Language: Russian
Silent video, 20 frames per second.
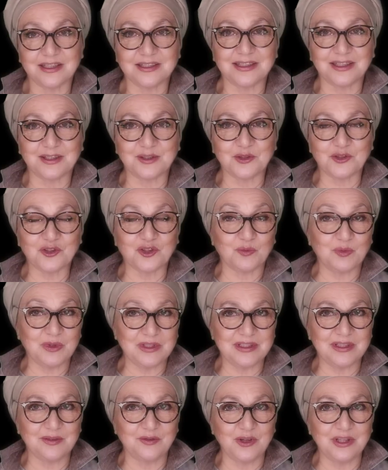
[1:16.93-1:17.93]
За то,
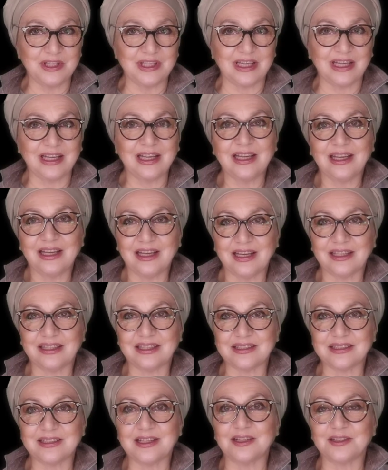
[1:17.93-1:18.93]
чтобы сегодня
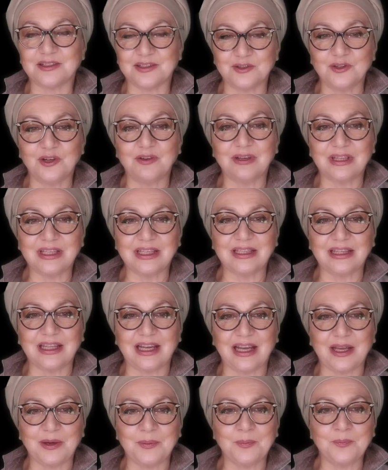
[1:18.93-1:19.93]
это стал снова
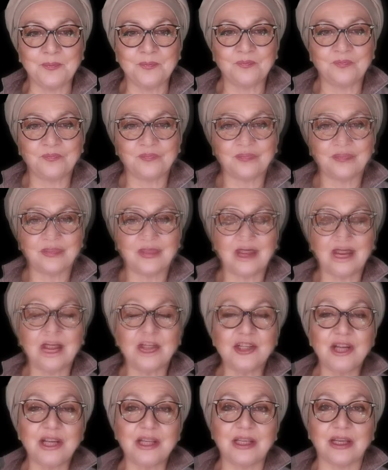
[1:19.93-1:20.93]
Китай.
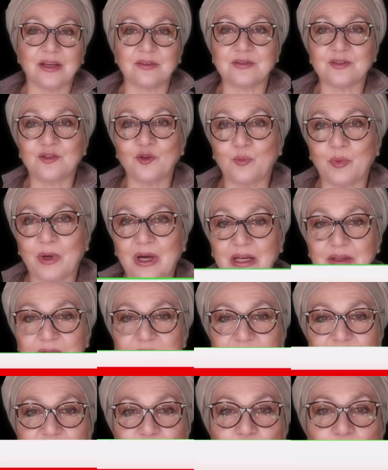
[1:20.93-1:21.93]
Решение
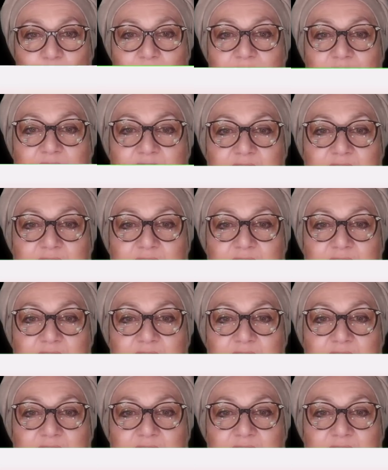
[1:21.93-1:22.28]
вступает в силу